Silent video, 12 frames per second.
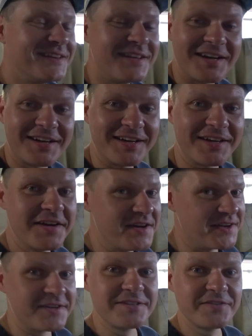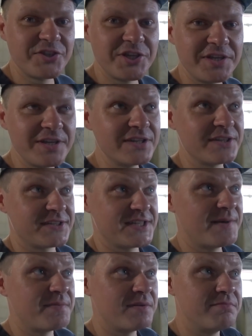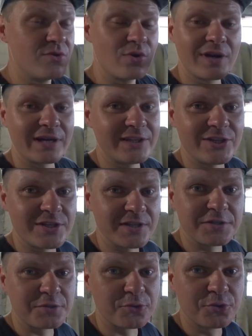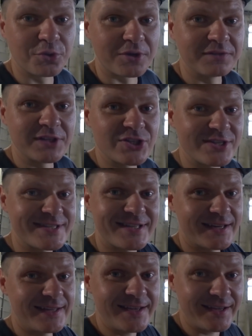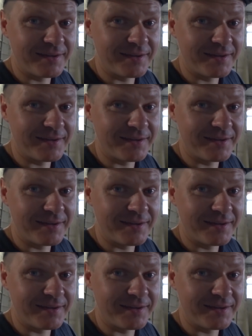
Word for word: Так как газовщики это самая бюрократичная структура в нашей стране,